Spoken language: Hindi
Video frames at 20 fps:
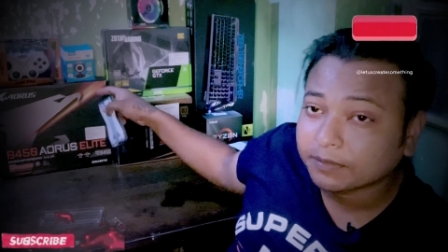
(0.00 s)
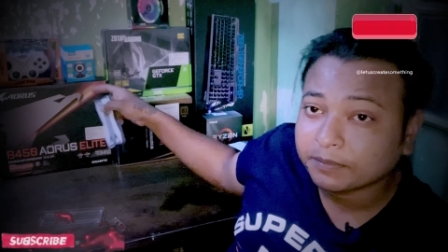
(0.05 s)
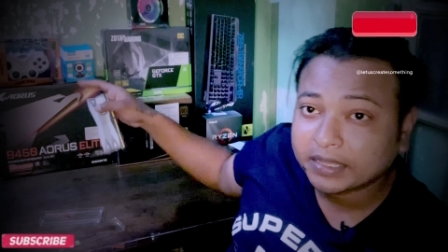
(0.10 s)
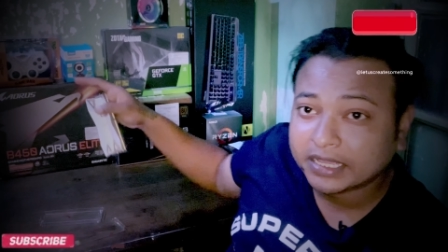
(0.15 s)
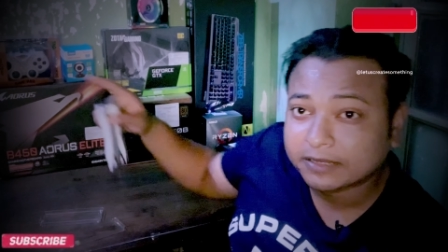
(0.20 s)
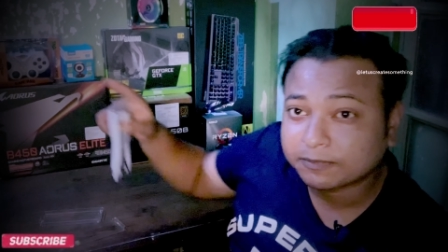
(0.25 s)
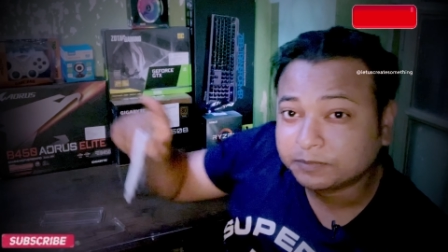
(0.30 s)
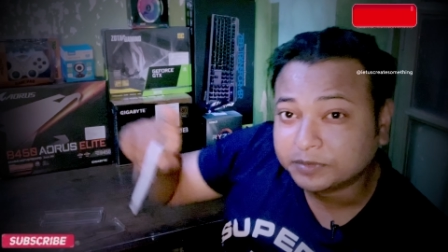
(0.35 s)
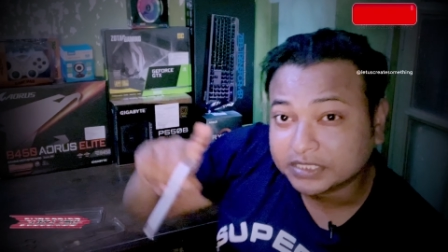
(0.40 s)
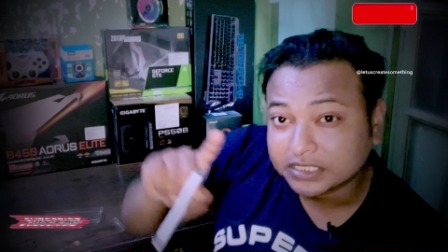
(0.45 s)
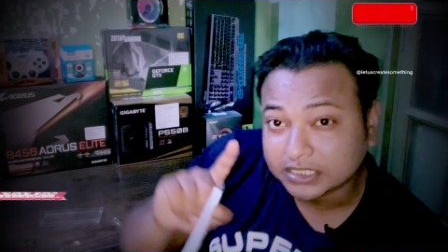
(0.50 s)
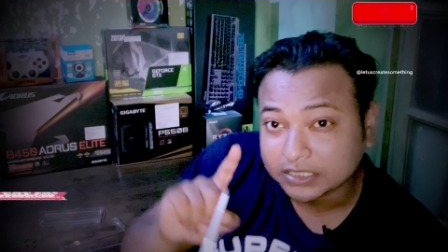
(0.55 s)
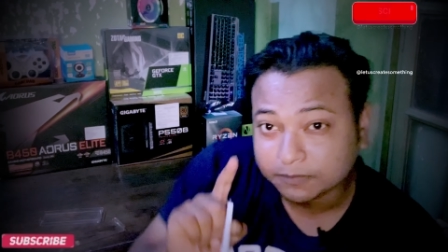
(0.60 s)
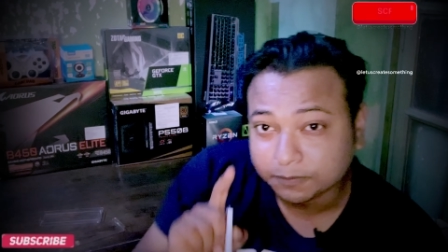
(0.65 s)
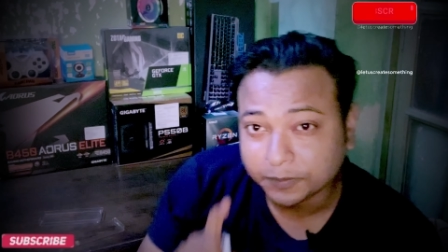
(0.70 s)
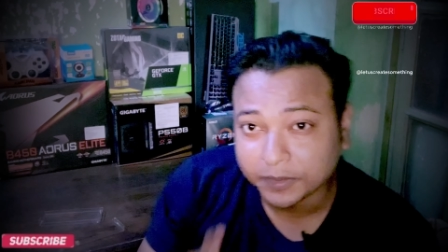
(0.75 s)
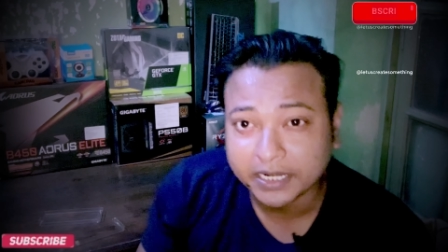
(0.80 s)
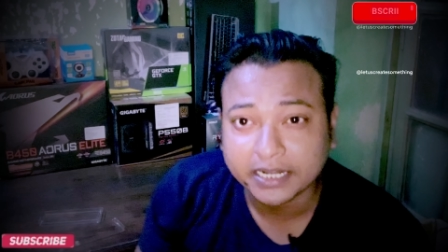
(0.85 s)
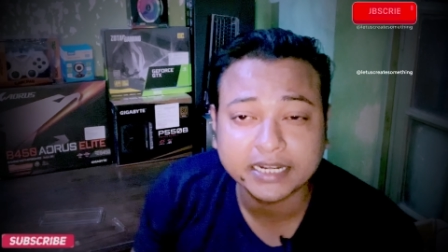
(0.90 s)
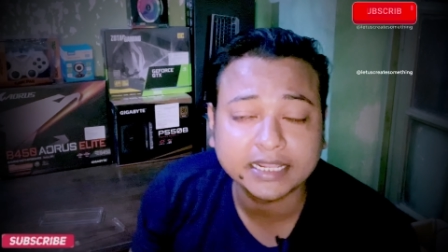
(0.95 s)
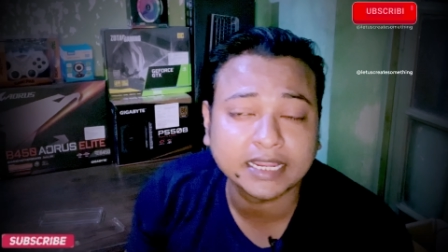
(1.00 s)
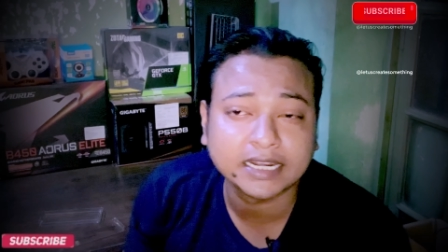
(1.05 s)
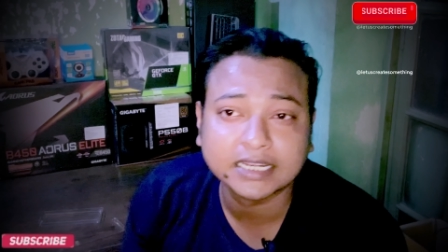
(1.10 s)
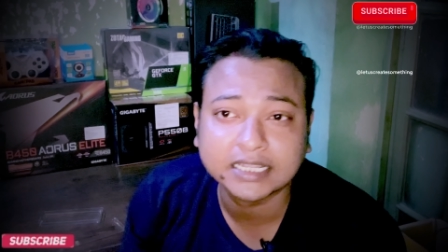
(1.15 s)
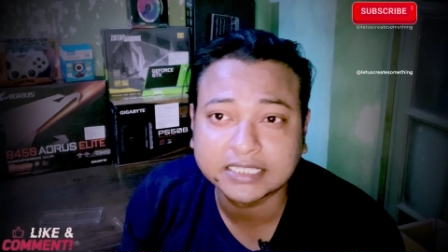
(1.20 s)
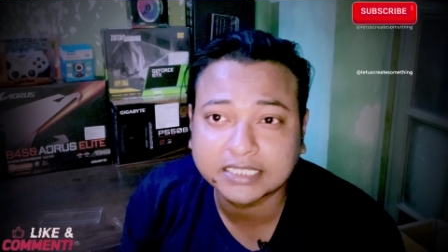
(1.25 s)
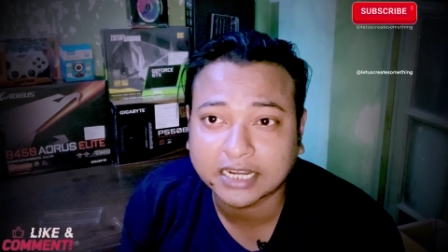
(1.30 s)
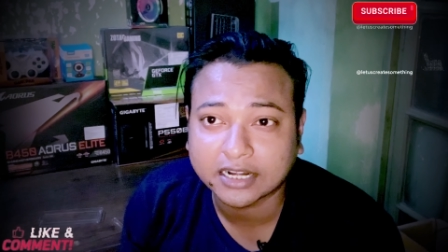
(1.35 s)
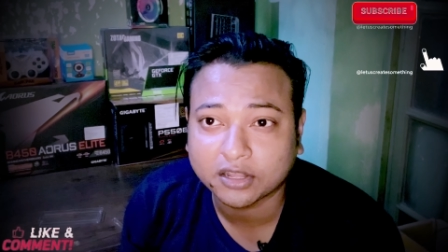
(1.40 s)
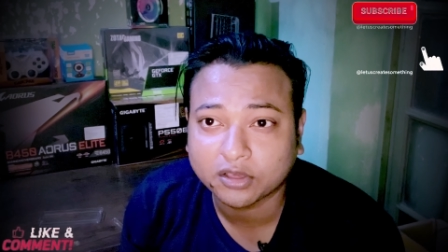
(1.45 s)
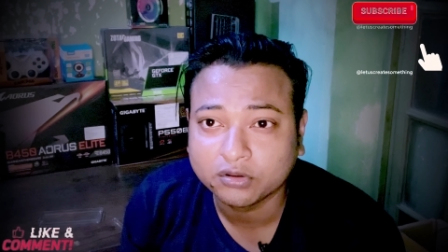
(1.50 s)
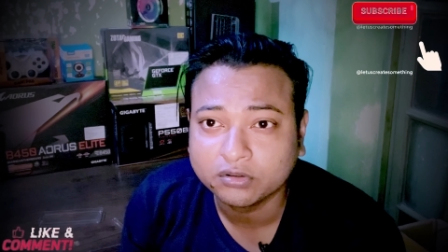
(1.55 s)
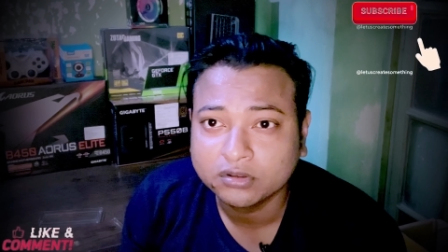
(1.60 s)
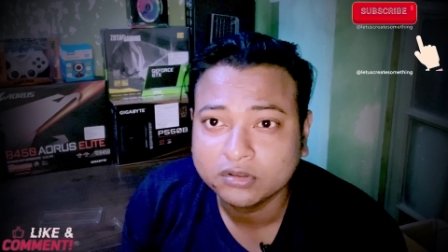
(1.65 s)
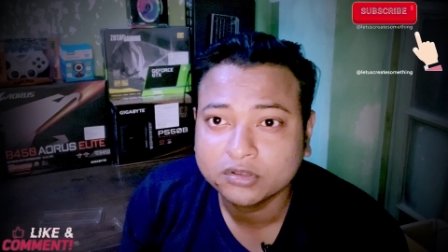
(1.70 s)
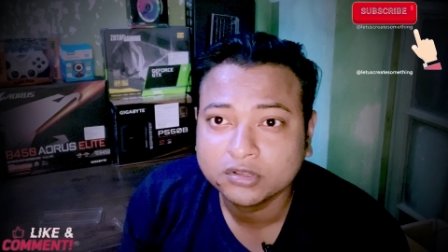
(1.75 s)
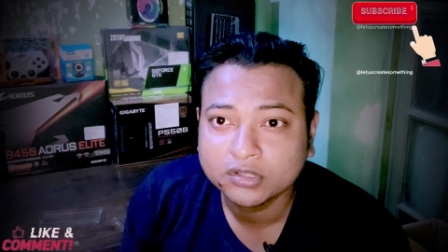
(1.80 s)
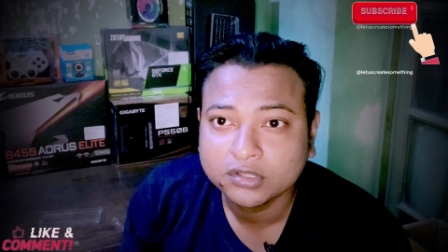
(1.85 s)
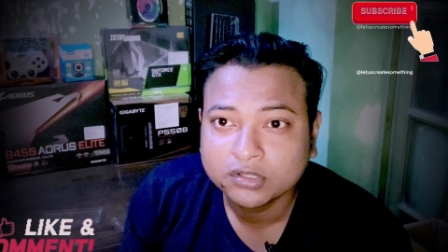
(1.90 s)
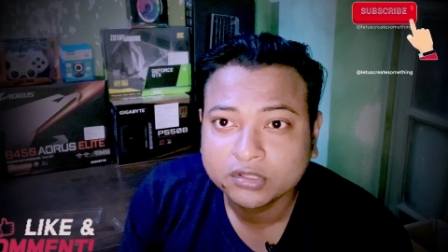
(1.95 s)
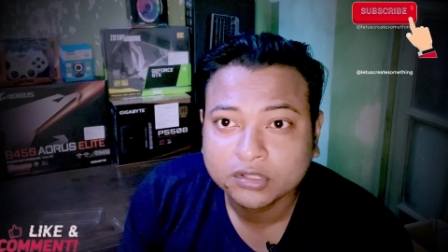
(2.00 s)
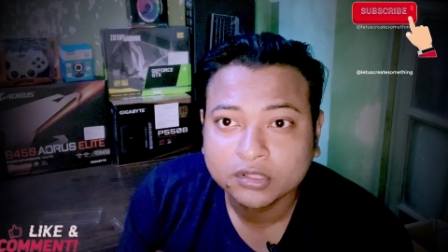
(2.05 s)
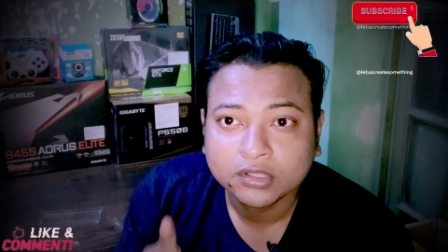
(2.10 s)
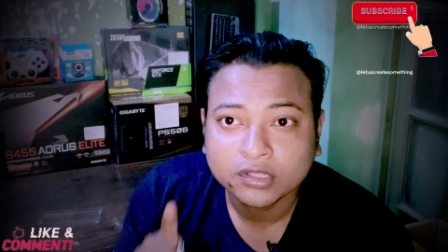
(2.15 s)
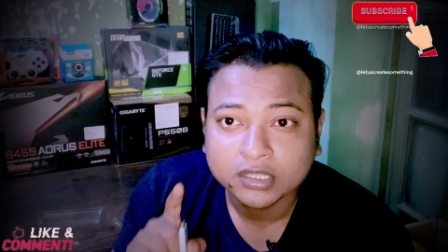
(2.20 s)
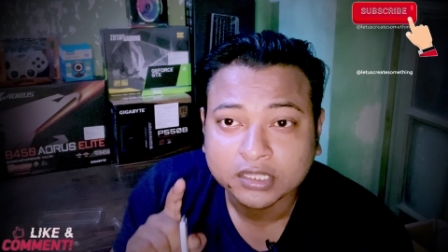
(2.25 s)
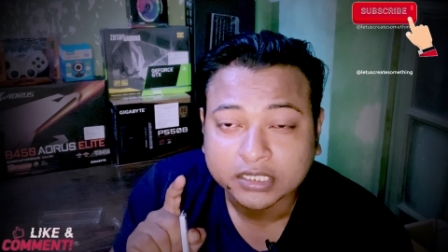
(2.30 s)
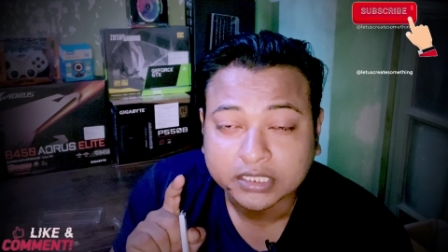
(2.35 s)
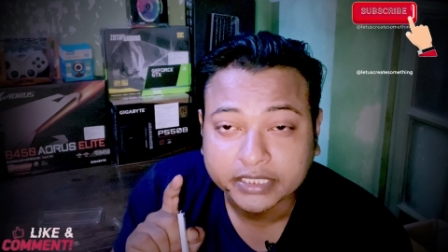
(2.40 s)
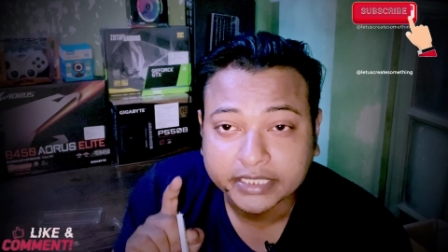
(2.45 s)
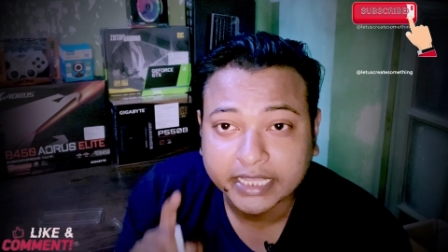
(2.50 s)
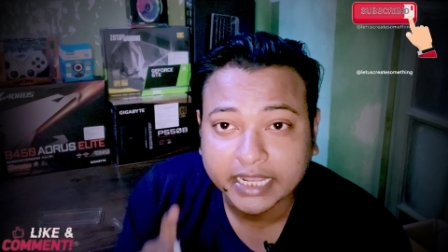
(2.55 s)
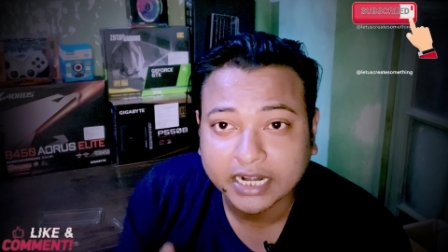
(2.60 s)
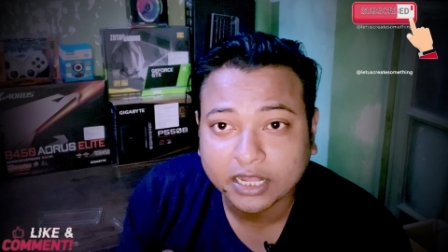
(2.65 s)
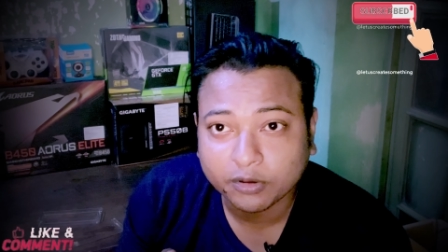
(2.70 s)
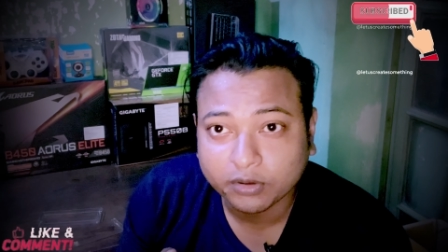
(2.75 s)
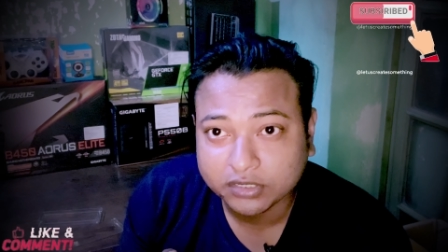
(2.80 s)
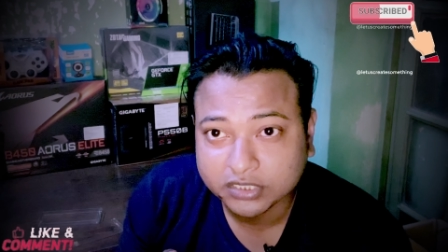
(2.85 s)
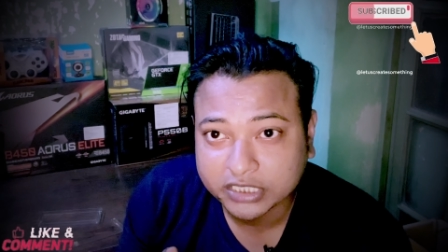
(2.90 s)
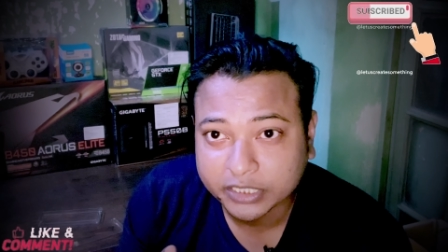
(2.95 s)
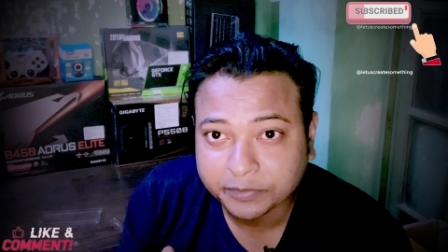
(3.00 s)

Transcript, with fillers: मैं एक पीसी बिल्ड करने जा रहा हूँ नियर आवर